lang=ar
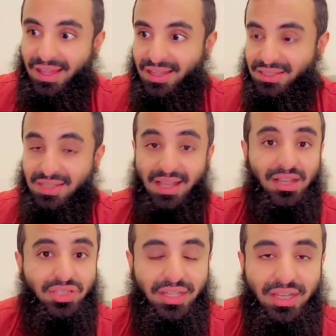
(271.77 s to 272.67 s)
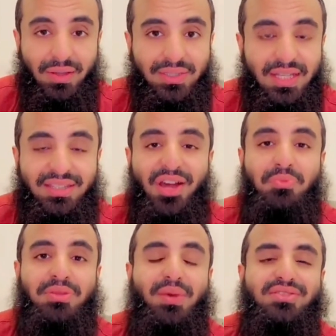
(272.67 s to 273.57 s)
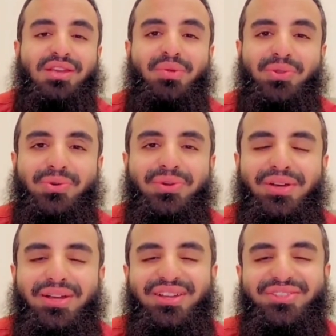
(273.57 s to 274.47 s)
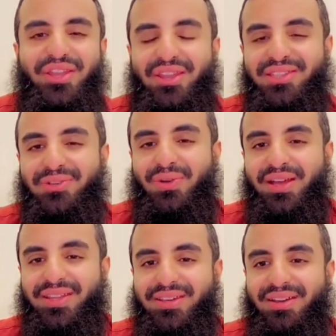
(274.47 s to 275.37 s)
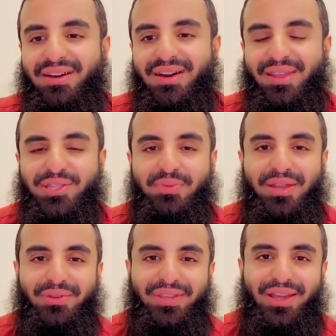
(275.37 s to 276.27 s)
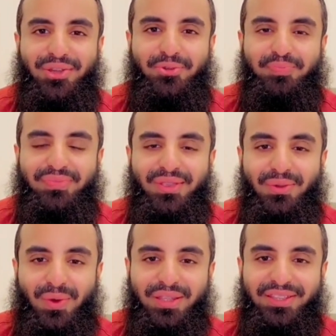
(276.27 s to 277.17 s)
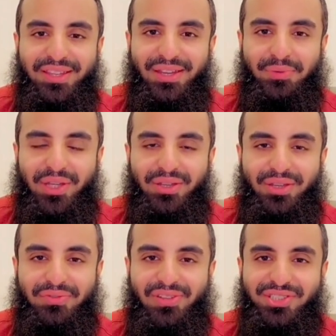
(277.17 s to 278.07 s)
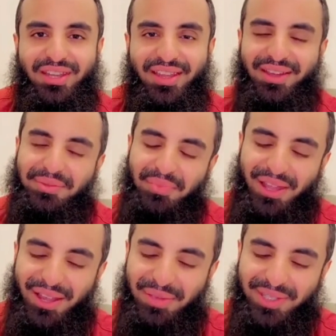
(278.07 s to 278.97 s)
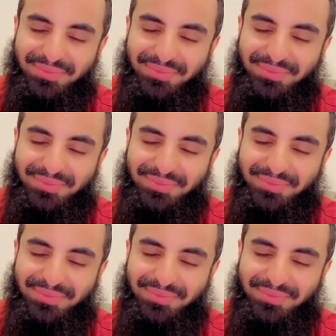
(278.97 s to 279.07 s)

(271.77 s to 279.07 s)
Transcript: الجزاء الجنة وجزاهم بما صبروا جنة وحريرا الله يجمعنا وإياكم والدينا والنحب في الجنة يا رب العالمين